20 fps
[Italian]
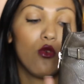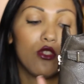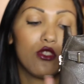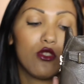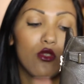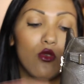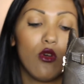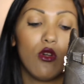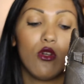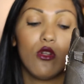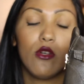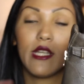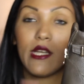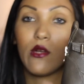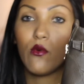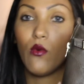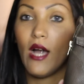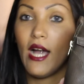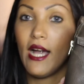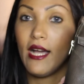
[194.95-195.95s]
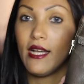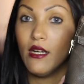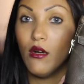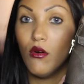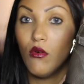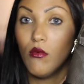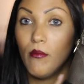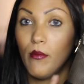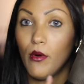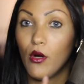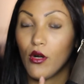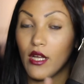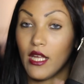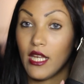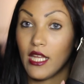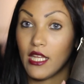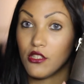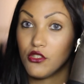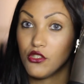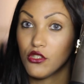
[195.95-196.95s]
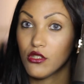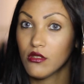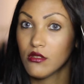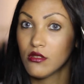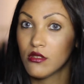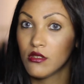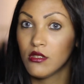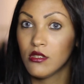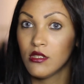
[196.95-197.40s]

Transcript: questo colore qua un po' grigio